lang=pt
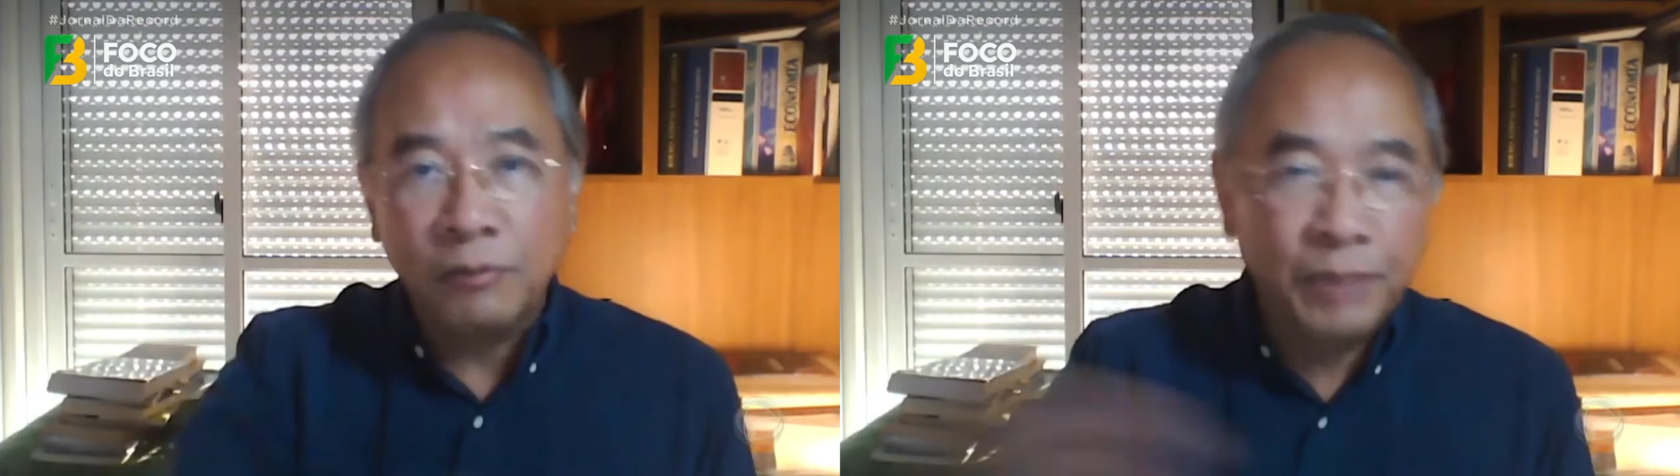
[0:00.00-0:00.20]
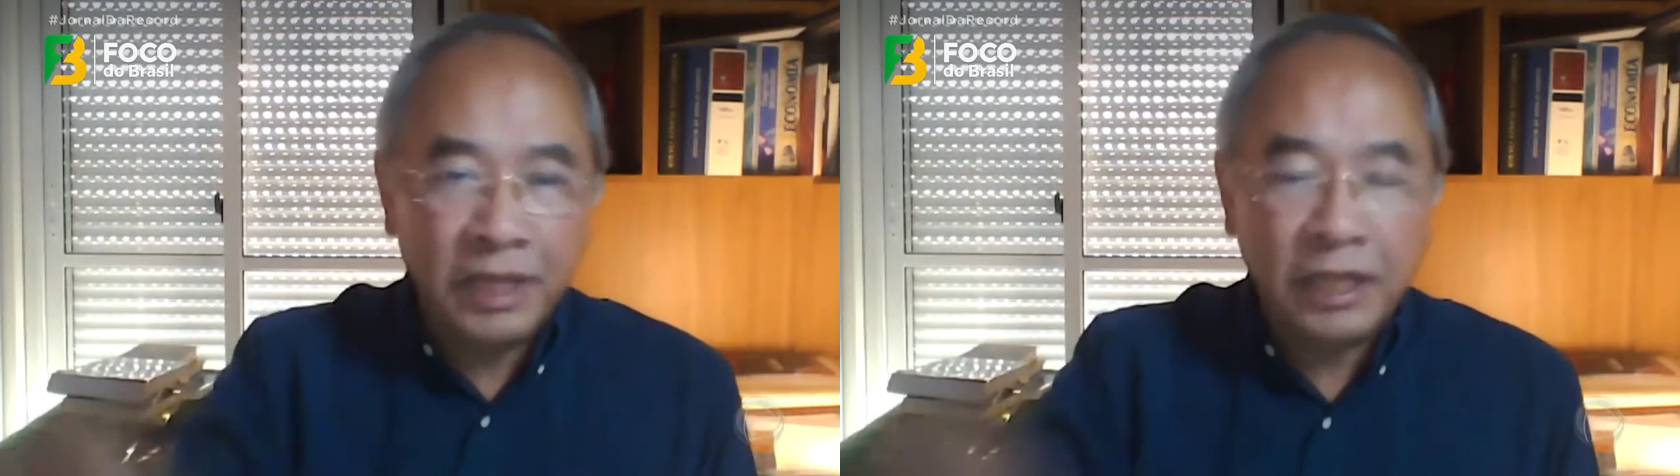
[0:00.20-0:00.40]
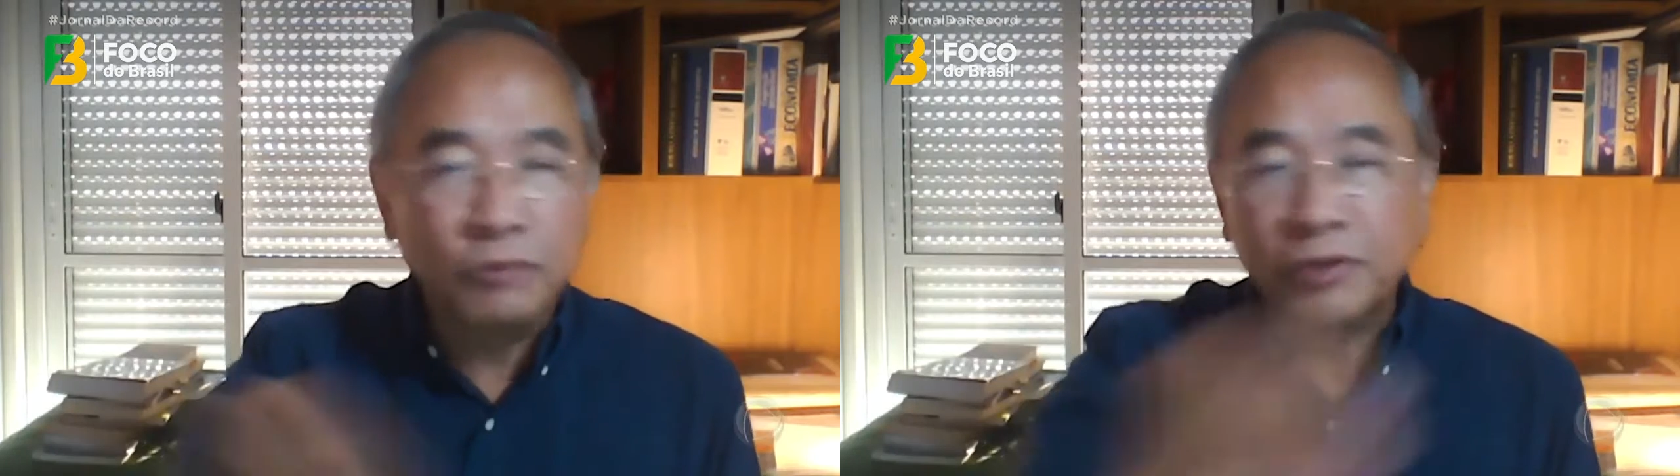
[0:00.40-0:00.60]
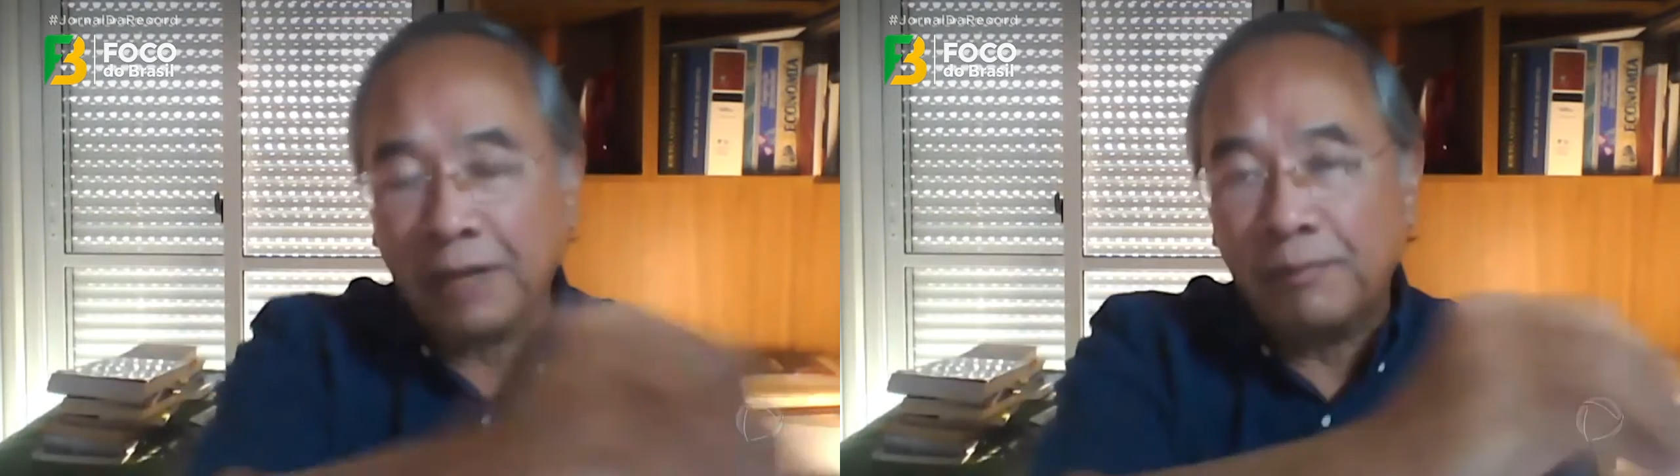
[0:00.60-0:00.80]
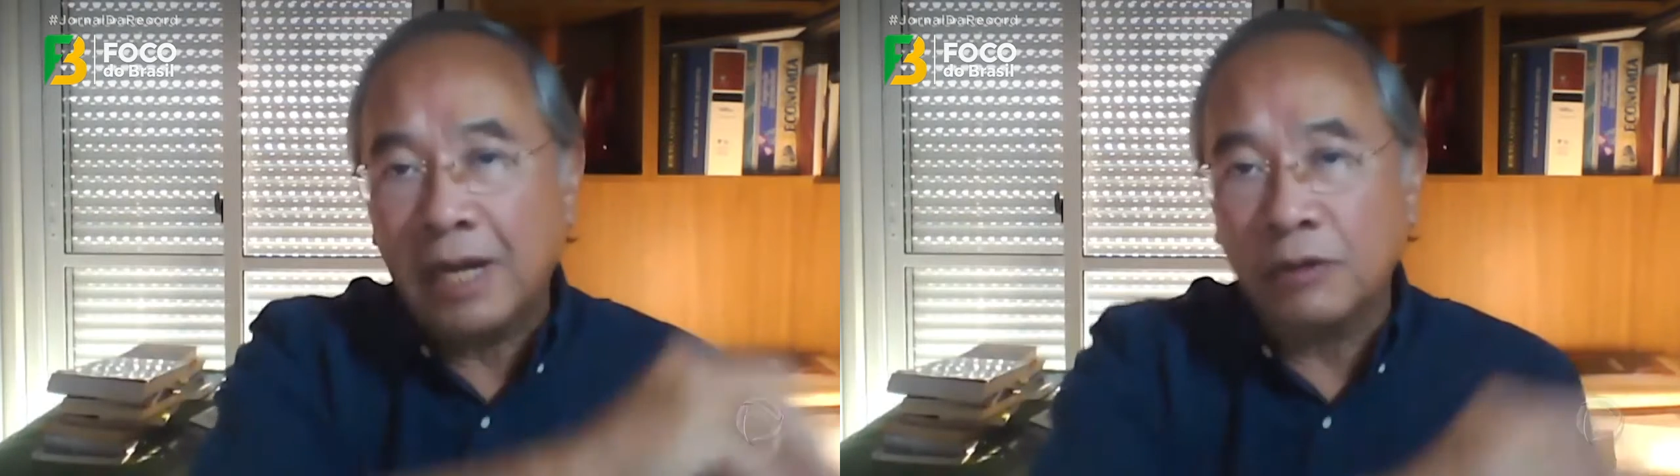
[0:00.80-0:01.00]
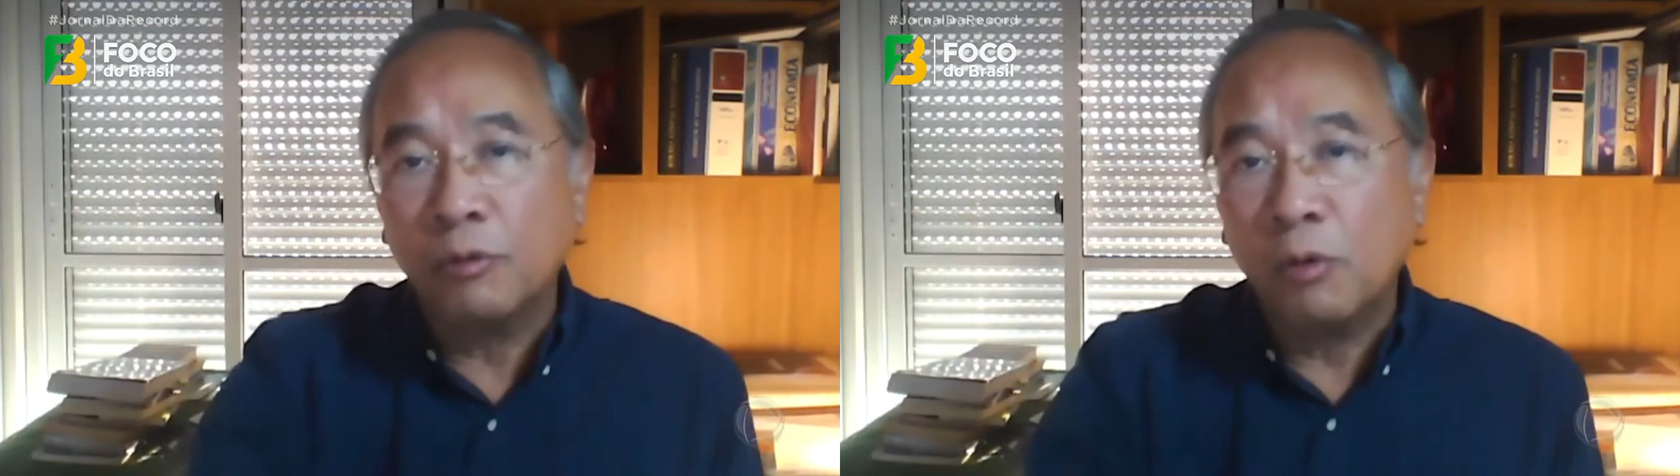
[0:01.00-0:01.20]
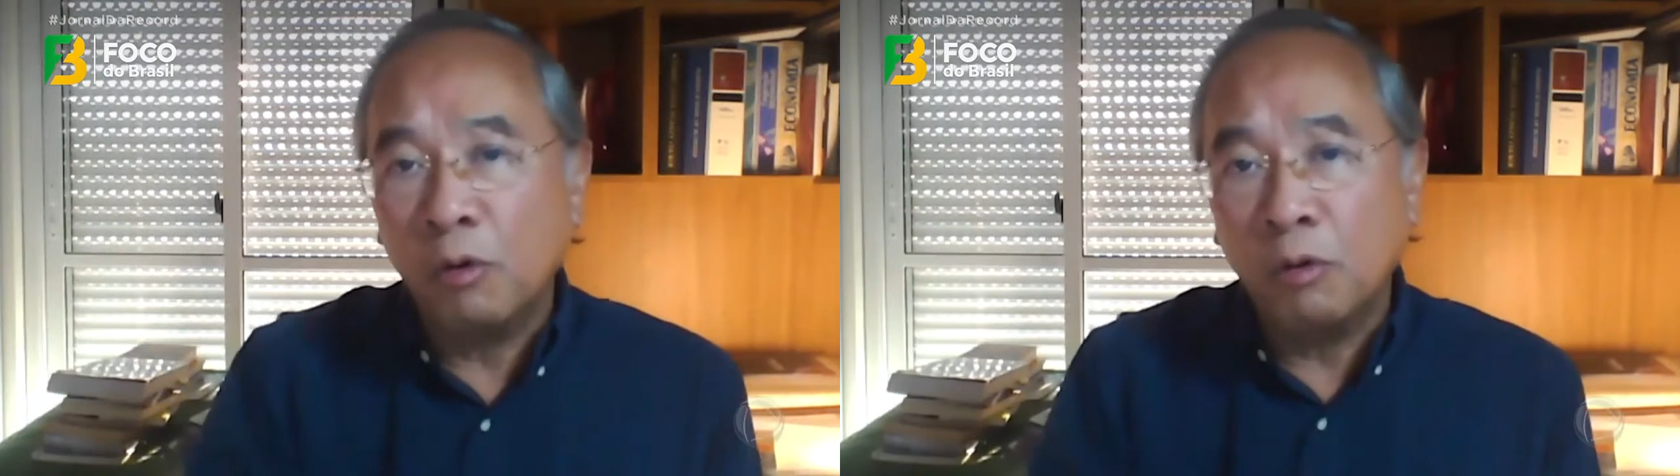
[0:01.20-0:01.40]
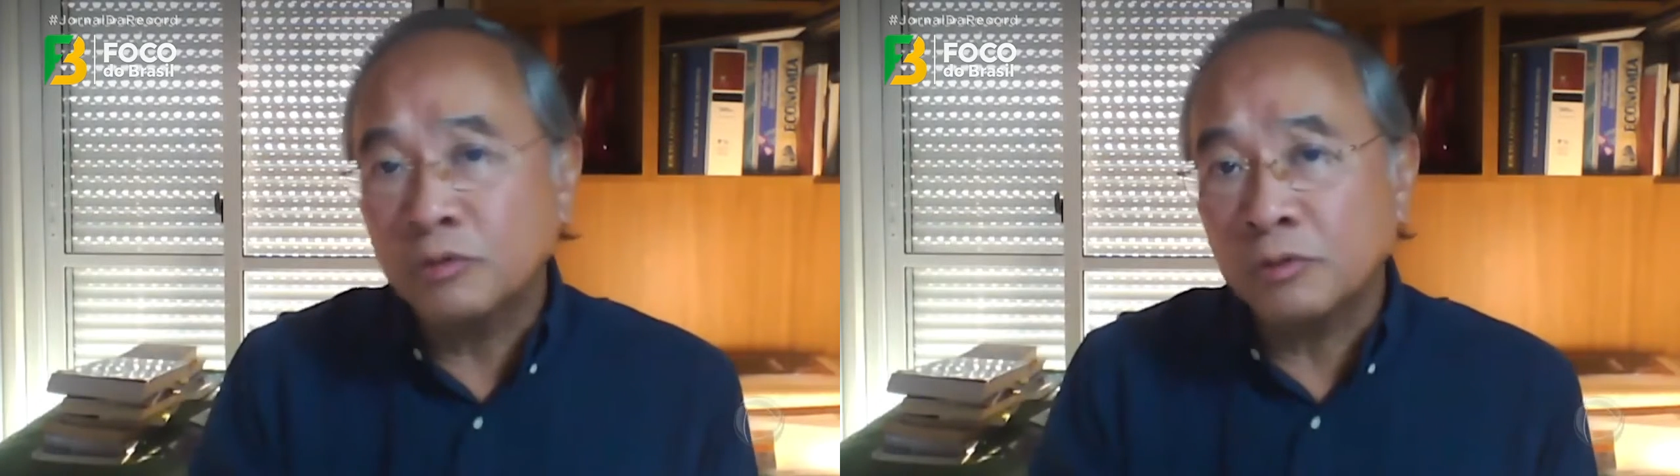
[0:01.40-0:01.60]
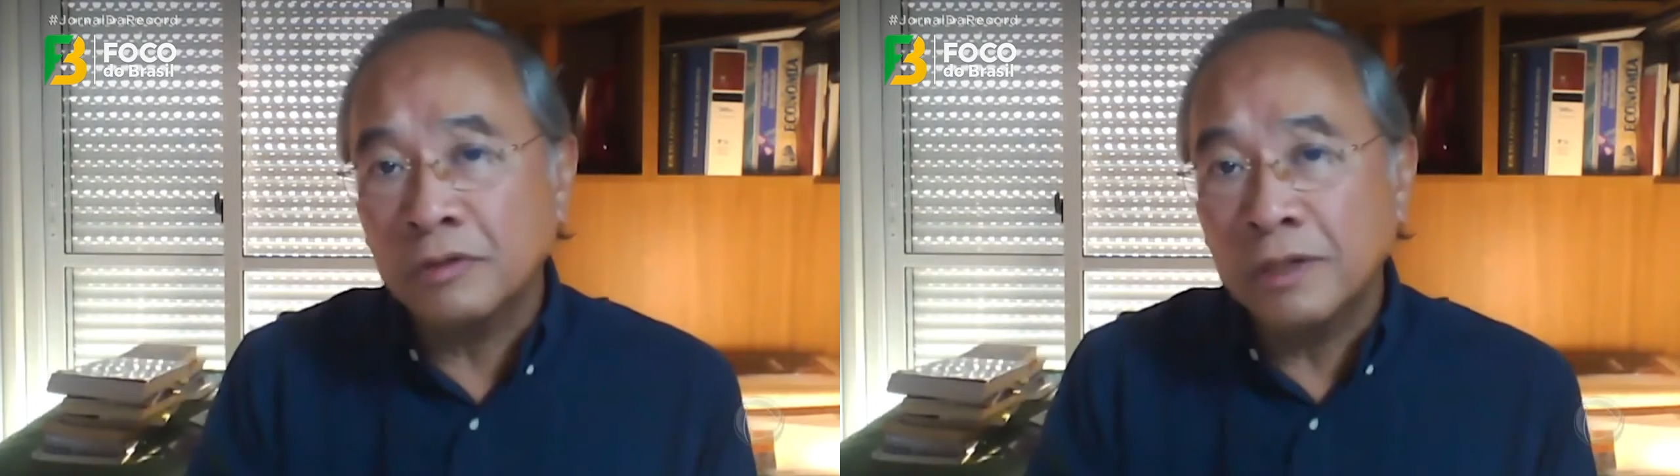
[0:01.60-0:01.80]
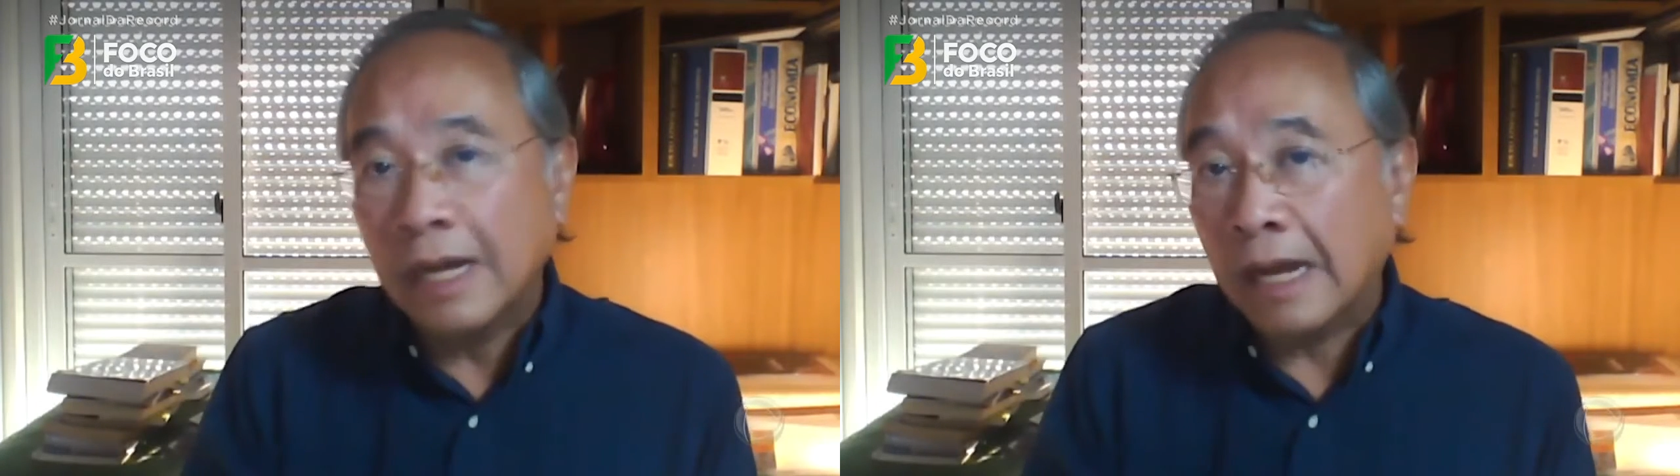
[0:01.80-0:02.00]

um pequeno trabalho ou outro,